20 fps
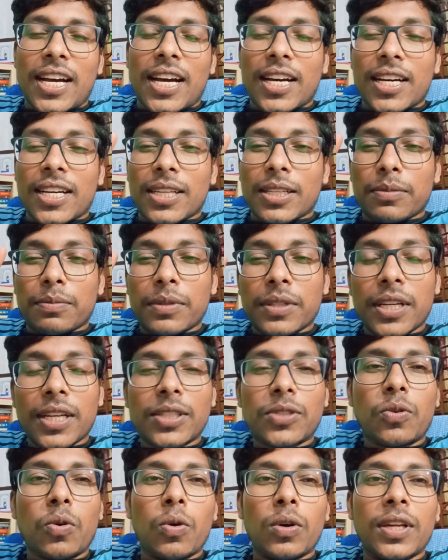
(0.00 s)
আর বিরাট
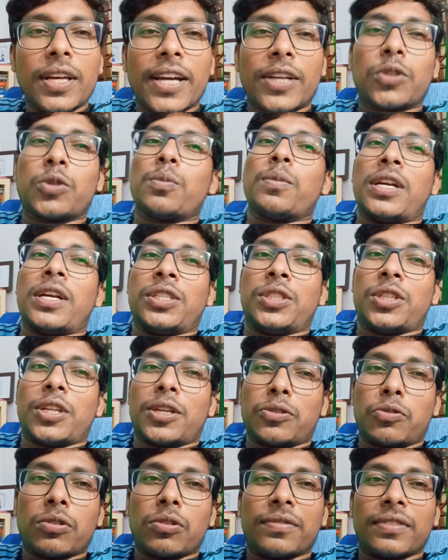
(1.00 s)
কোহলি একশো বাইশ রান
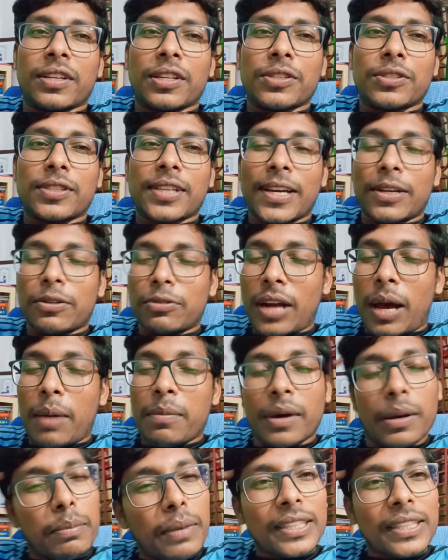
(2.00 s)
করে ফেলেছে এখন
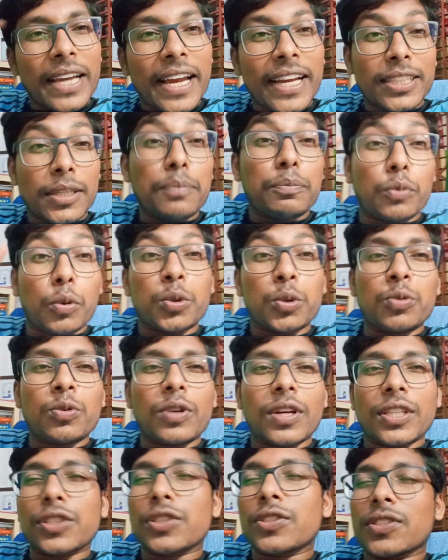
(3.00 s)
আমার মাথায় একটা প্রশ্ন
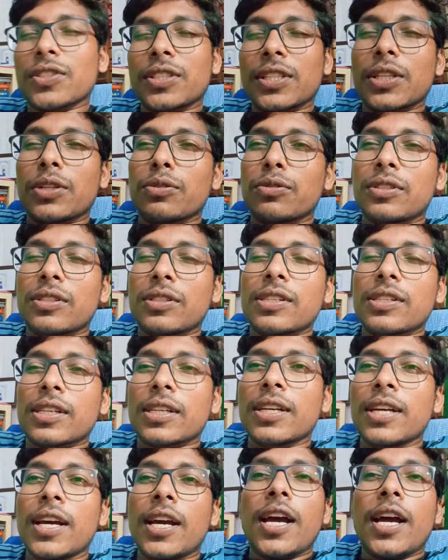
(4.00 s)
আসছে সেটা হচ্ছে যে
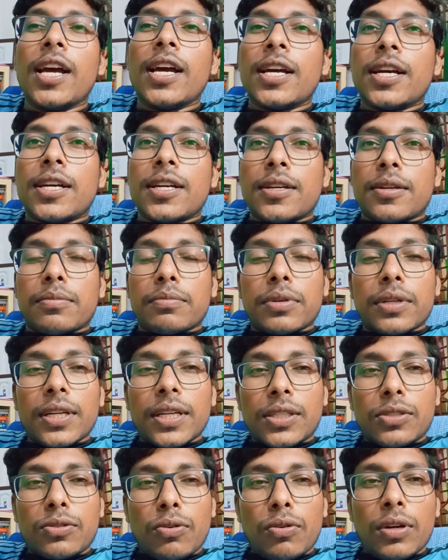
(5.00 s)

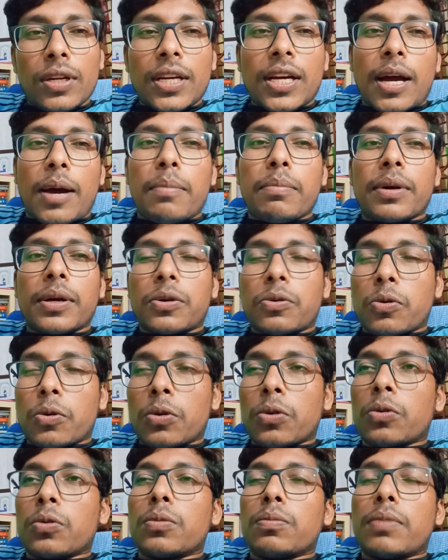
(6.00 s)
বিরাট কোহলি কাম ব্যাক
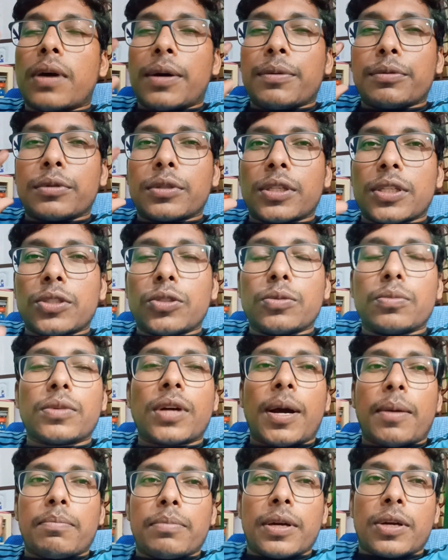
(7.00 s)
করলো বাবর আজম
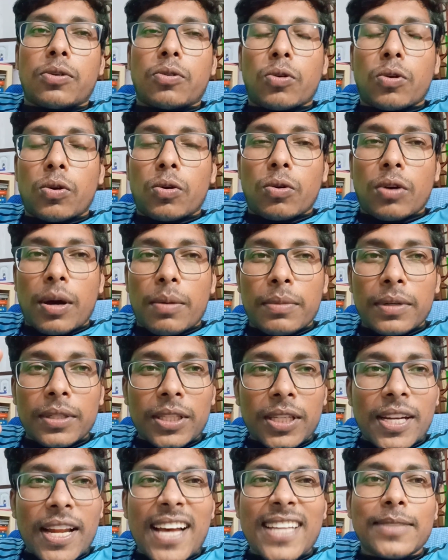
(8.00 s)
কাম ব্যাক করলো
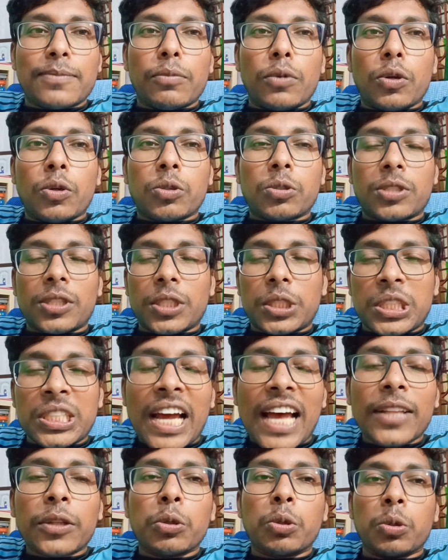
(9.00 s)
আমাদের নাজমুল হোসেন
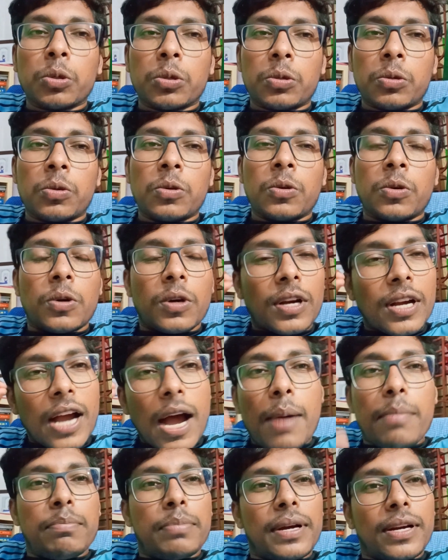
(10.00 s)
শান্ত
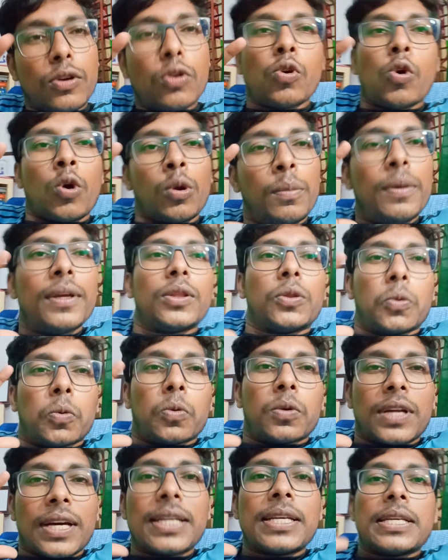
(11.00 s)
কাম ব্যাক করবে তো
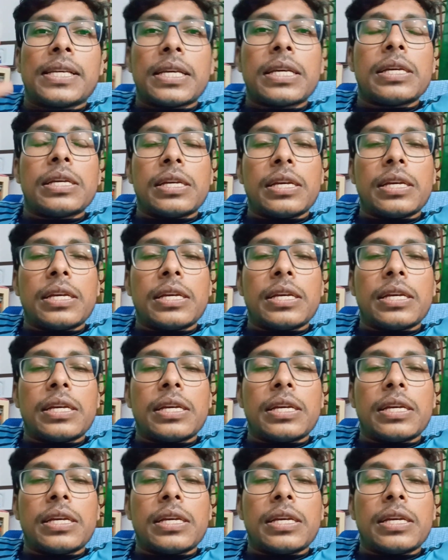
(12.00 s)
নাকি